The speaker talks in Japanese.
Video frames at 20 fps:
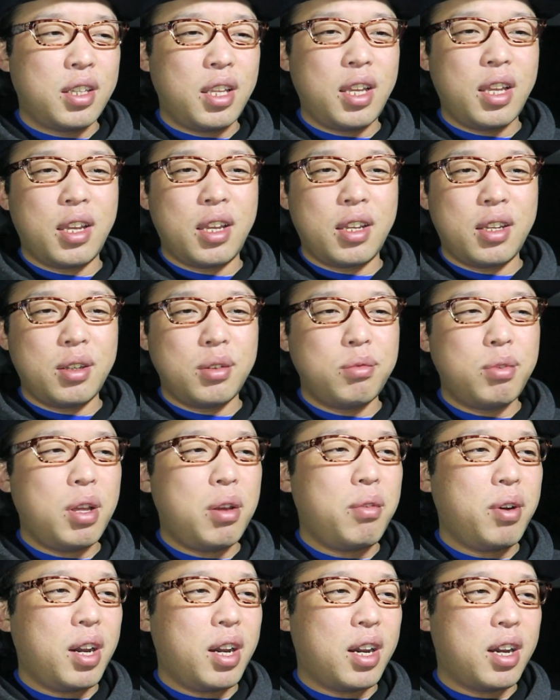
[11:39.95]
で、
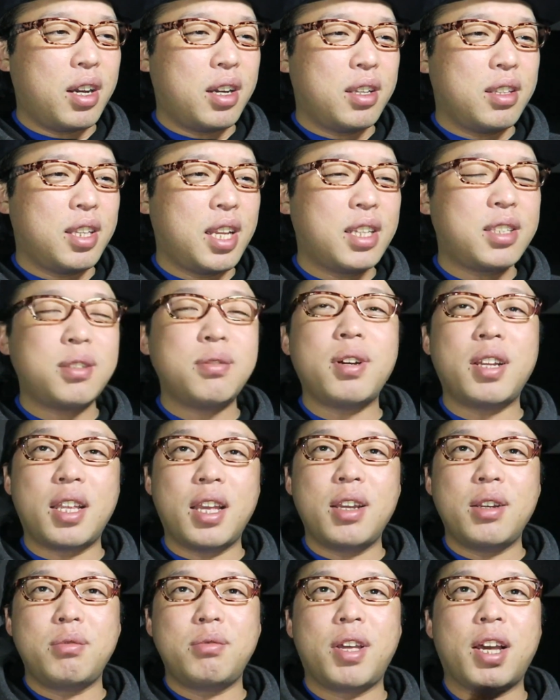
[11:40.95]
上は、夏は
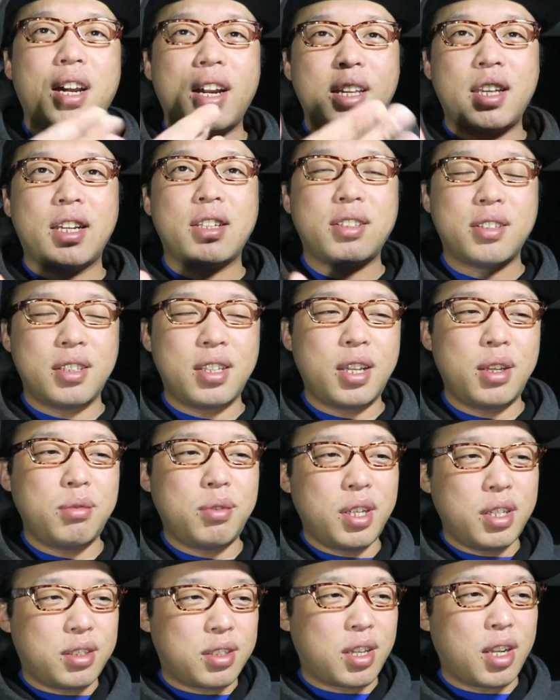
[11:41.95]
ね、上から出すんで
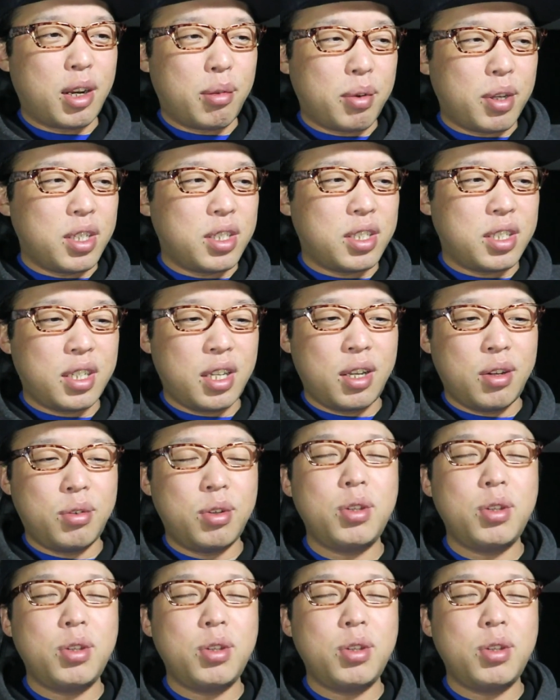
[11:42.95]
上につければいいし、